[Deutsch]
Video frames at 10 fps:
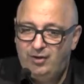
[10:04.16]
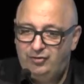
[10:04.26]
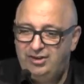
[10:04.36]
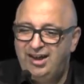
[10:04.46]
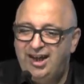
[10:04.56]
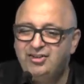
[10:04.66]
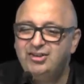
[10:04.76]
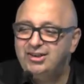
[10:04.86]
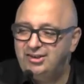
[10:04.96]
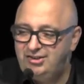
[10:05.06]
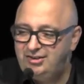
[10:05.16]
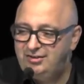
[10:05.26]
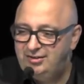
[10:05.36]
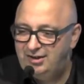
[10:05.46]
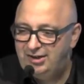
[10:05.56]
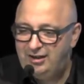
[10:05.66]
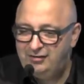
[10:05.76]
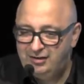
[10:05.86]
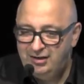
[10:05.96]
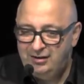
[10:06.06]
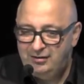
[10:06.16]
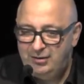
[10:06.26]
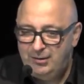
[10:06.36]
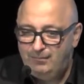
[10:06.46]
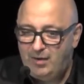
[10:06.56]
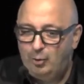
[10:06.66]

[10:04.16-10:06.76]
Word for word: dass die reichen Griechen, die ihr Geld ähm,